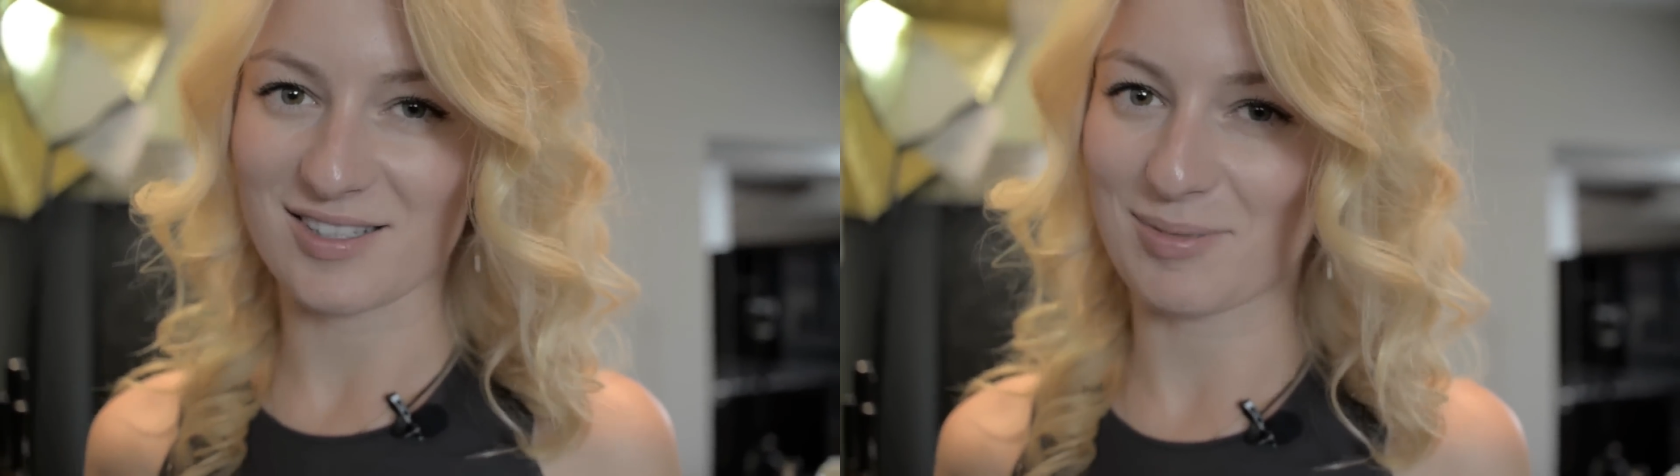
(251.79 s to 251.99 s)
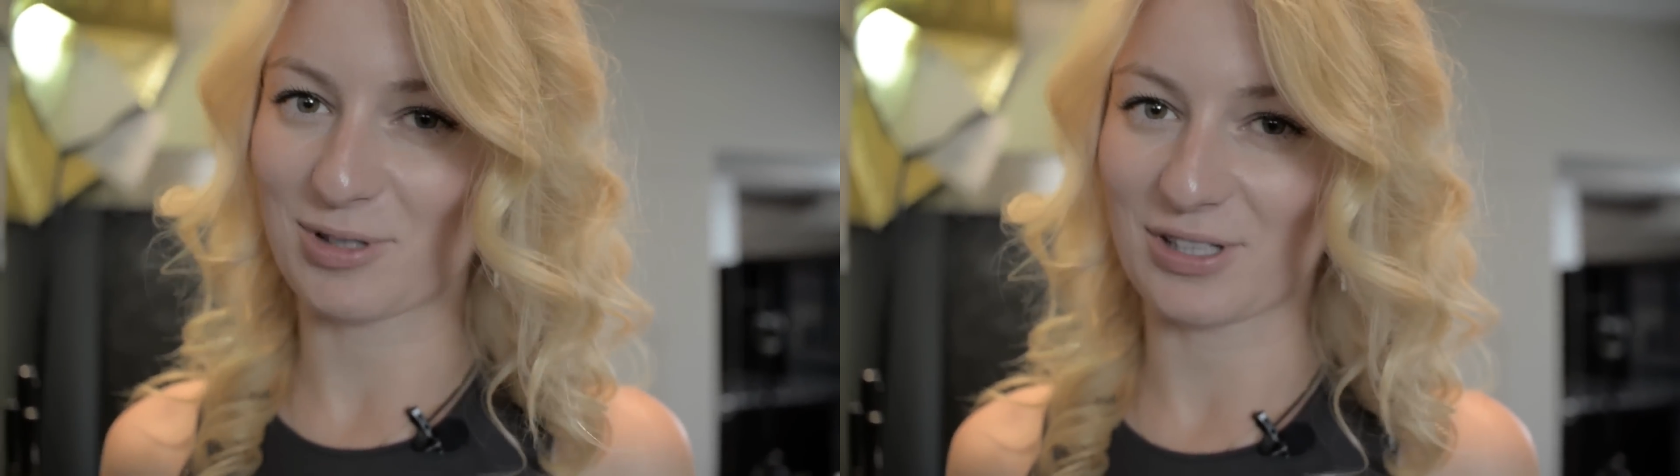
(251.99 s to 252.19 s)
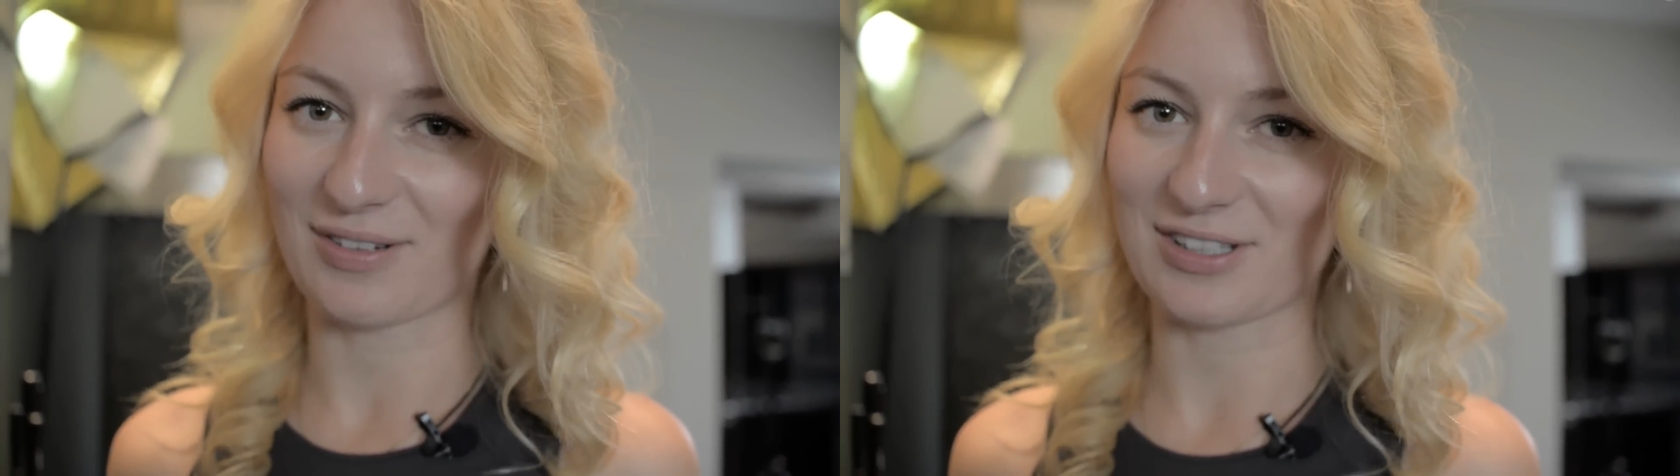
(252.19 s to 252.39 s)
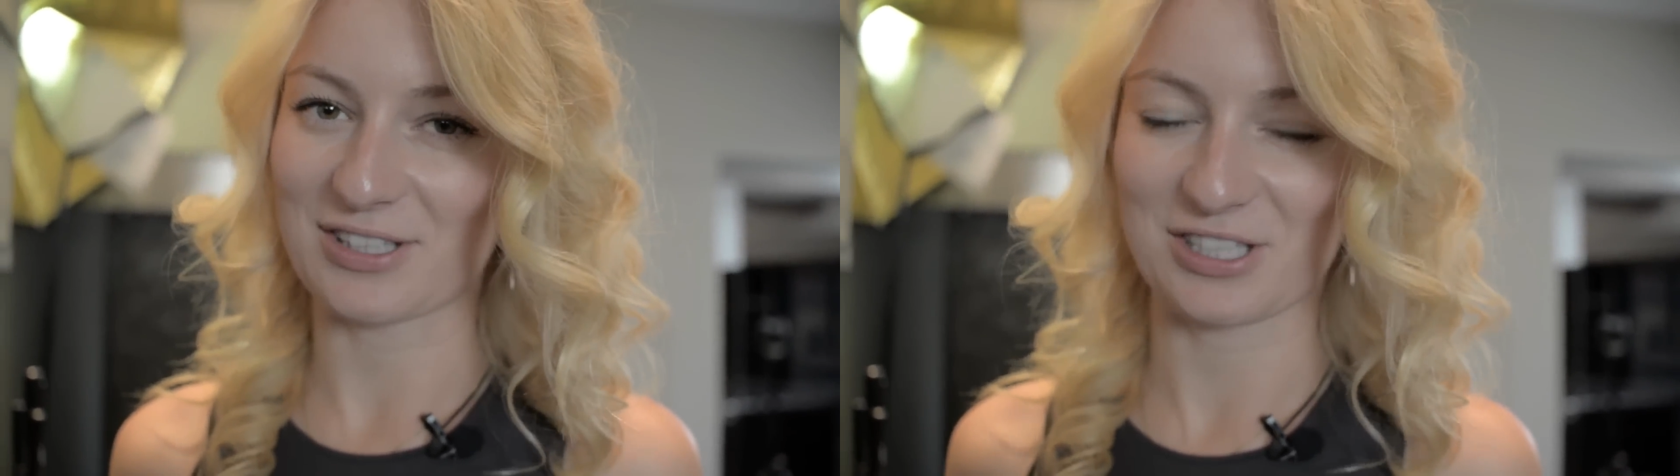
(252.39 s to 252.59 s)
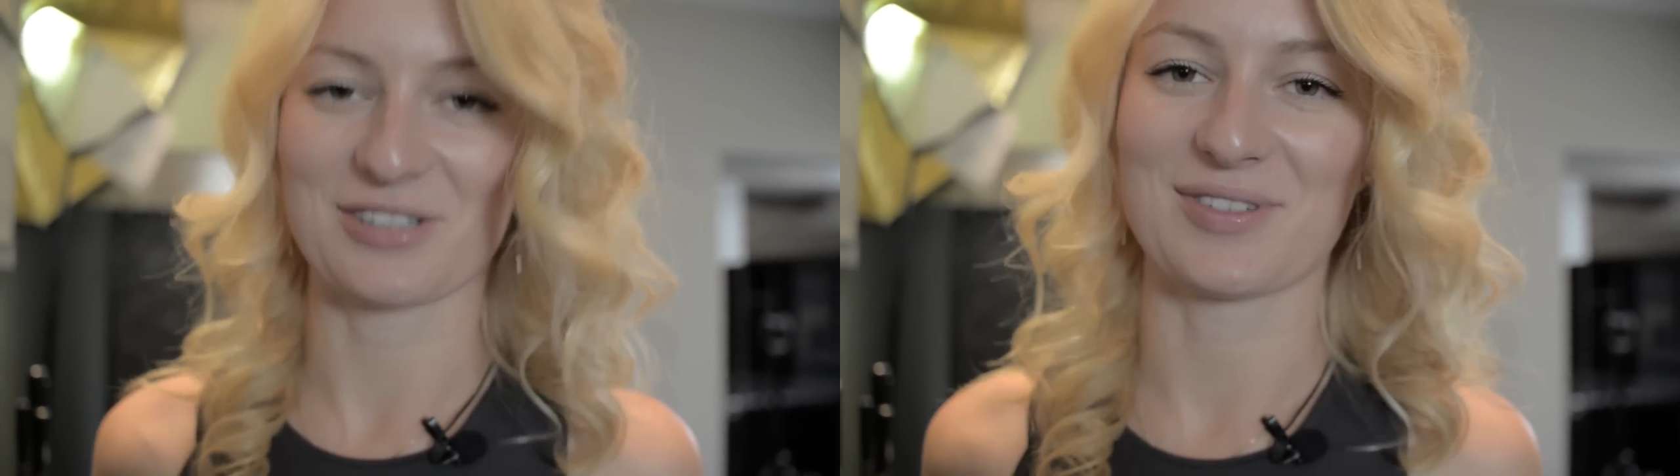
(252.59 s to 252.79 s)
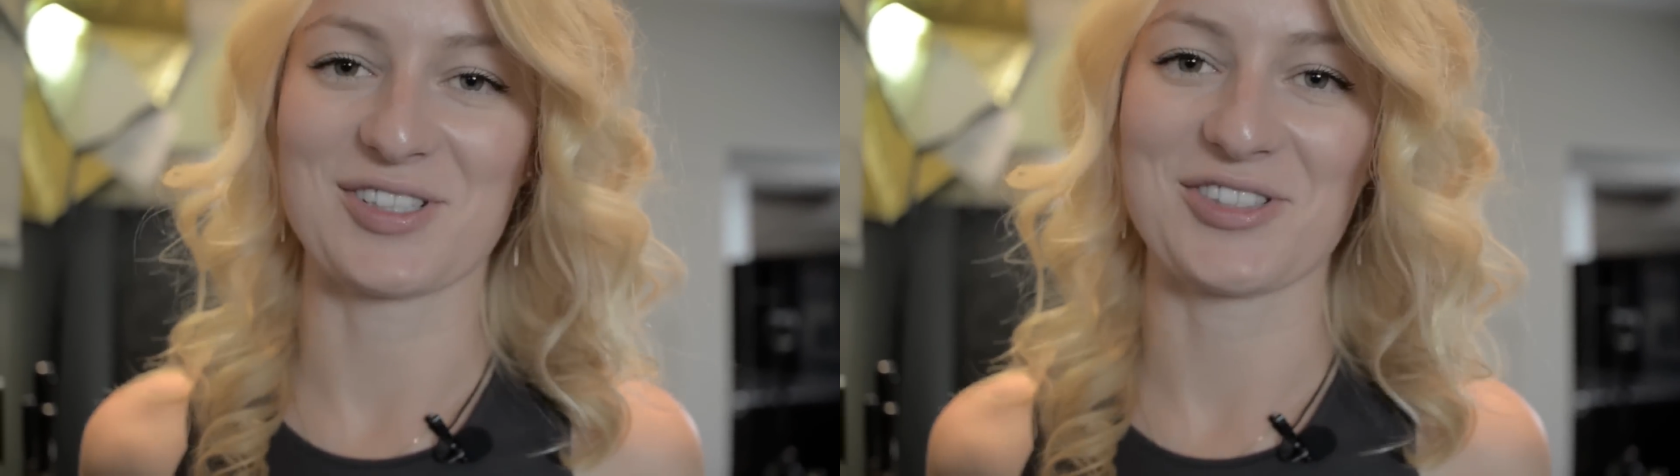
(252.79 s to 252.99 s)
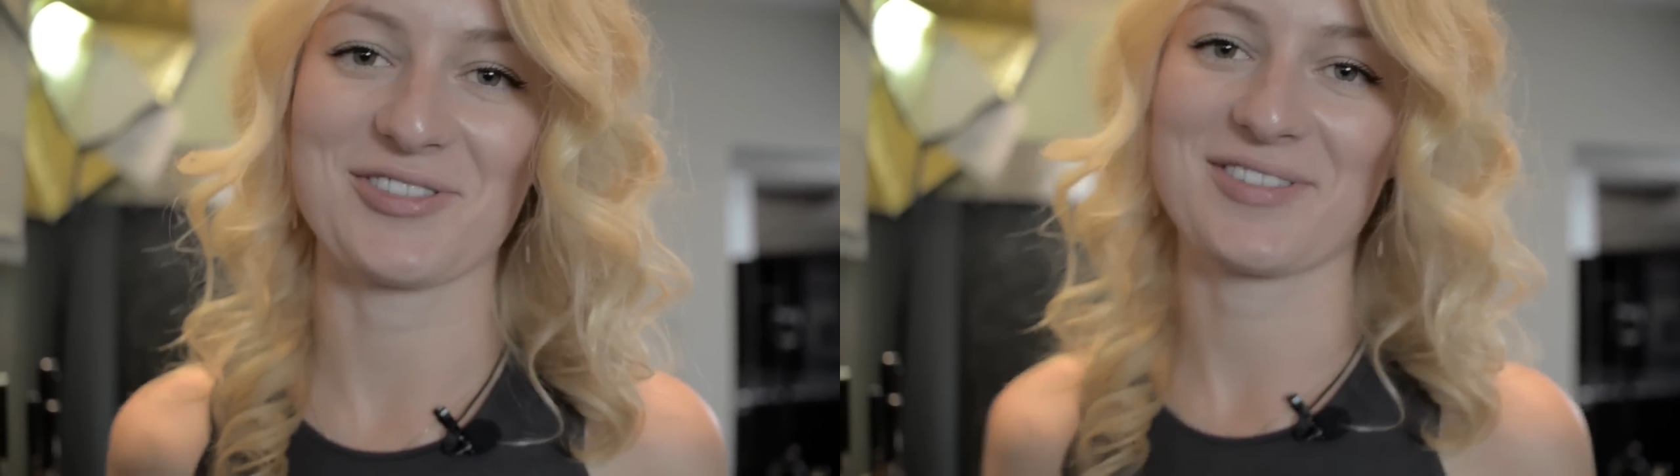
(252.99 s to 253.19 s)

żeby dodawać resztę warzyw.